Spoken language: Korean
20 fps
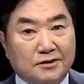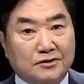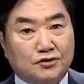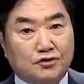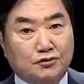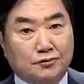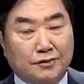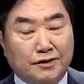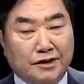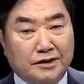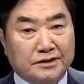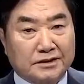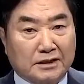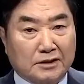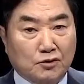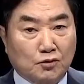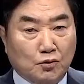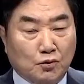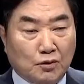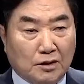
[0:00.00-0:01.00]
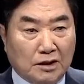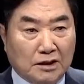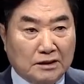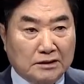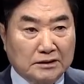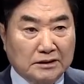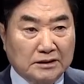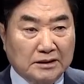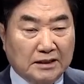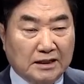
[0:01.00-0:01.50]
추미애
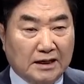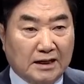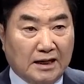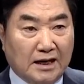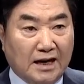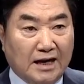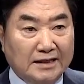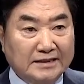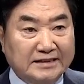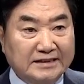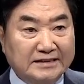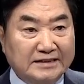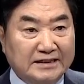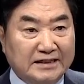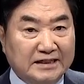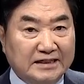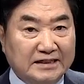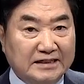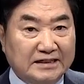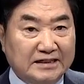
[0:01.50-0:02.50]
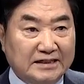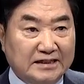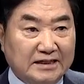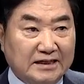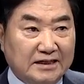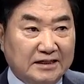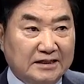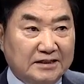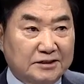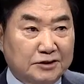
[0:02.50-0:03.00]
장관의 아들이
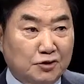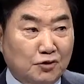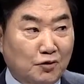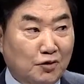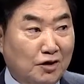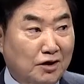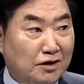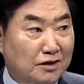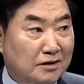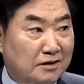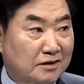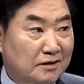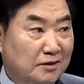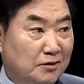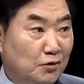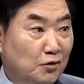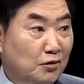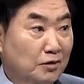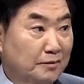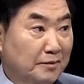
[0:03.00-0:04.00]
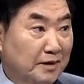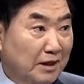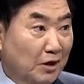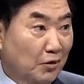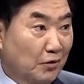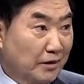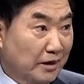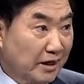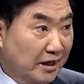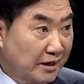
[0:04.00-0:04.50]
전화한 녹음이
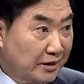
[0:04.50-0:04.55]
나온 게